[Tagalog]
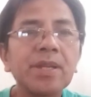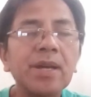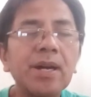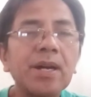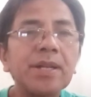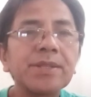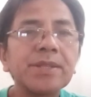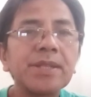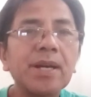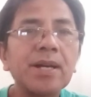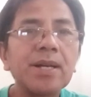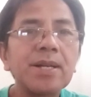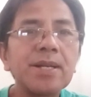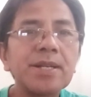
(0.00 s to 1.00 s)
At
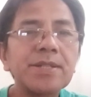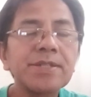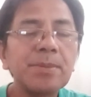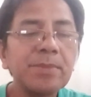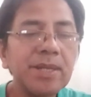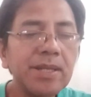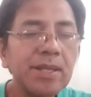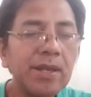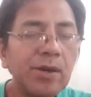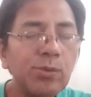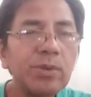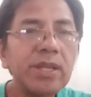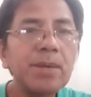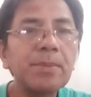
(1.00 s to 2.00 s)
uh, sa
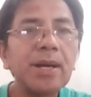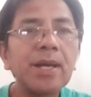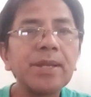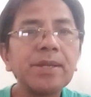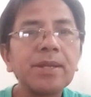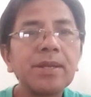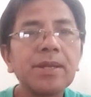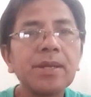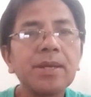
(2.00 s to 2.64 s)
Mindanao naman,